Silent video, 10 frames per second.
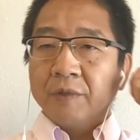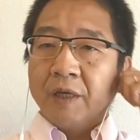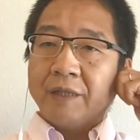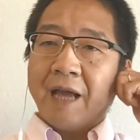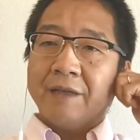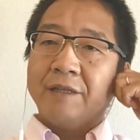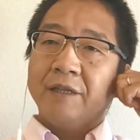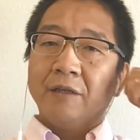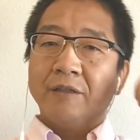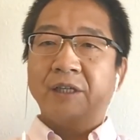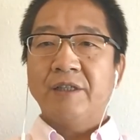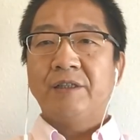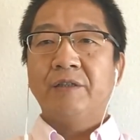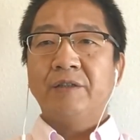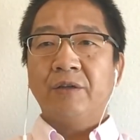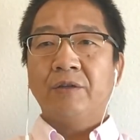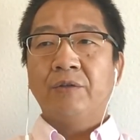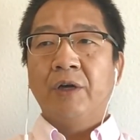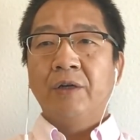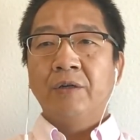但是这时这，
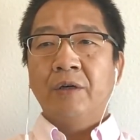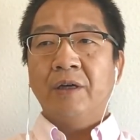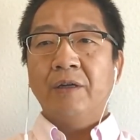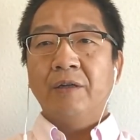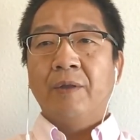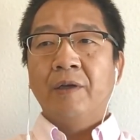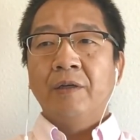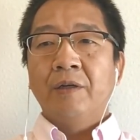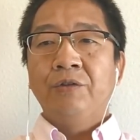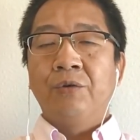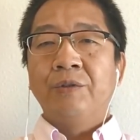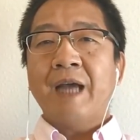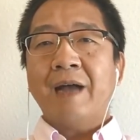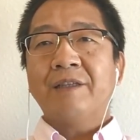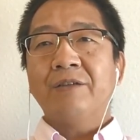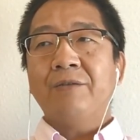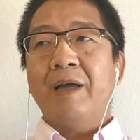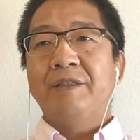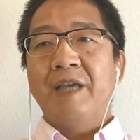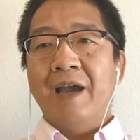呃。永嘉之
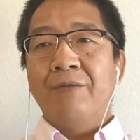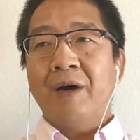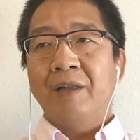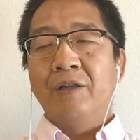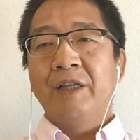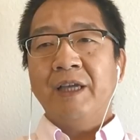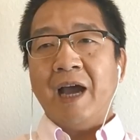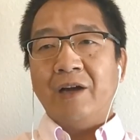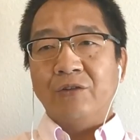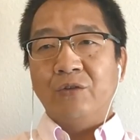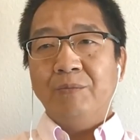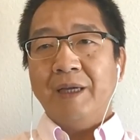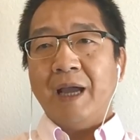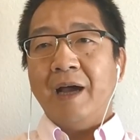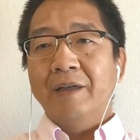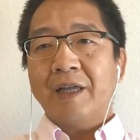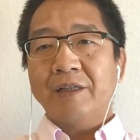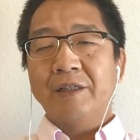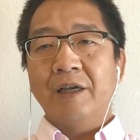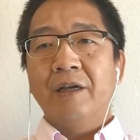乱解放了内亚和东北亚，
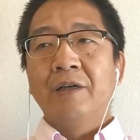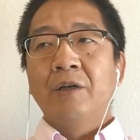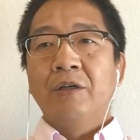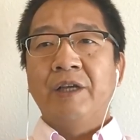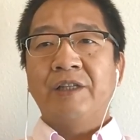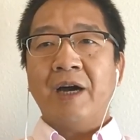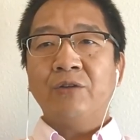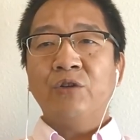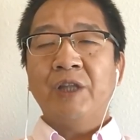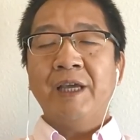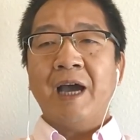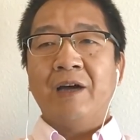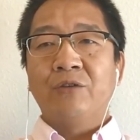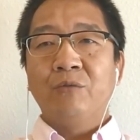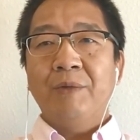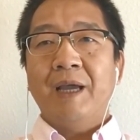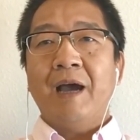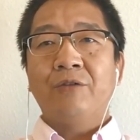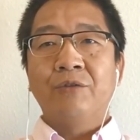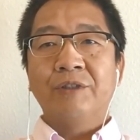但是也将内亚和东
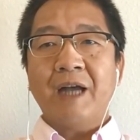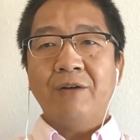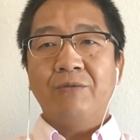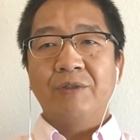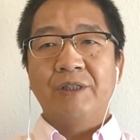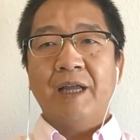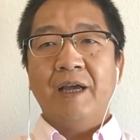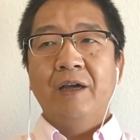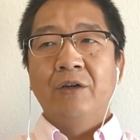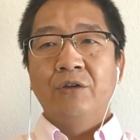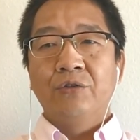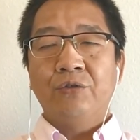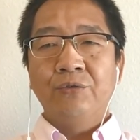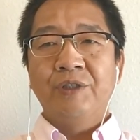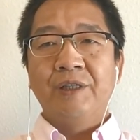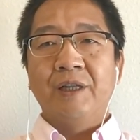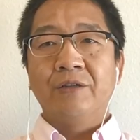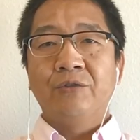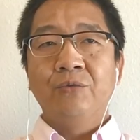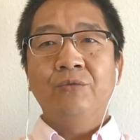北亚从上古时代送
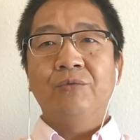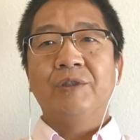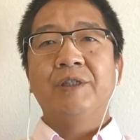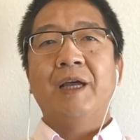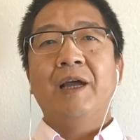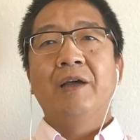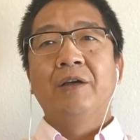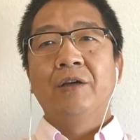进了中古时代。